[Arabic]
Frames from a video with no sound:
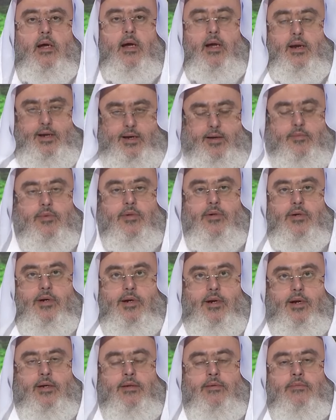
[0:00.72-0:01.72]
الحمد
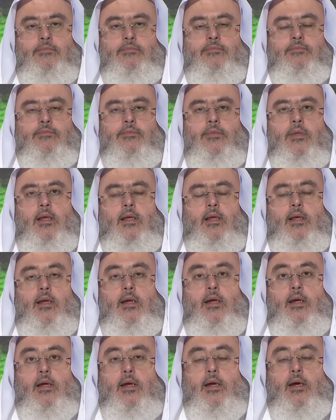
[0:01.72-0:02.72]
لله
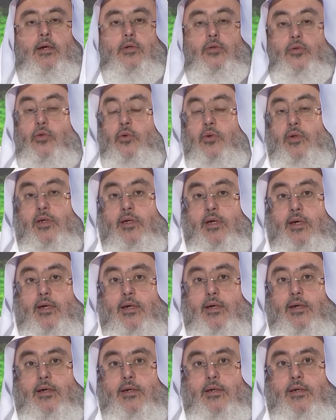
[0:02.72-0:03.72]

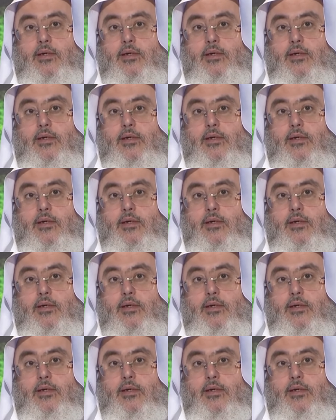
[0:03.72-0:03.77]
الدنيا